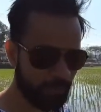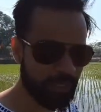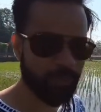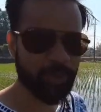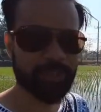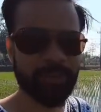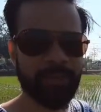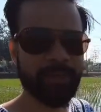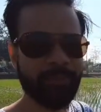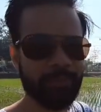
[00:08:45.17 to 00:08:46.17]
गर्मी का
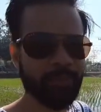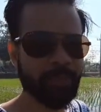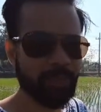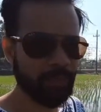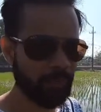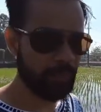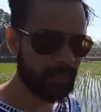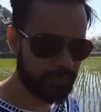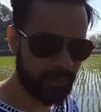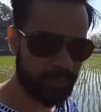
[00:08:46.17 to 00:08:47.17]
मौसम है
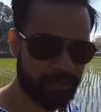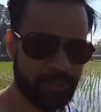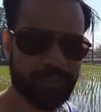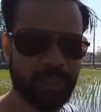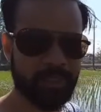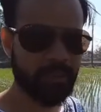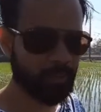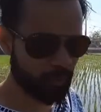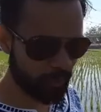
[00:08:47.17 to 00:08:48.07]
बरसात जस्ट ख़त्म